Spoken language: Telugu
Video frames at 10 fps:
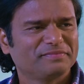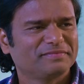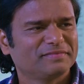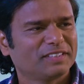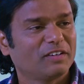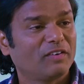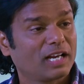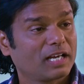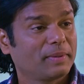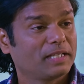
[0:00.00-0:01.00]
కాదు
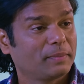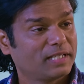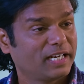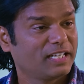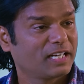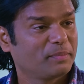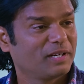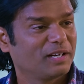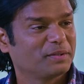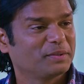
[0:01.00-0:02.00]
వాళ్ళకి పెద్ద పెద్ద ఐటీ
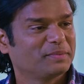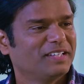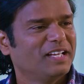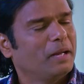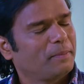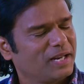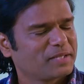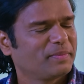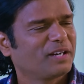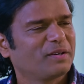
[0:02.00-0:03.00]
కంపెనీల్లో
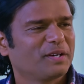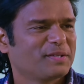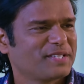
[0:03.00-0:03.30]
ప్లేస్మెంట్స్ కూడా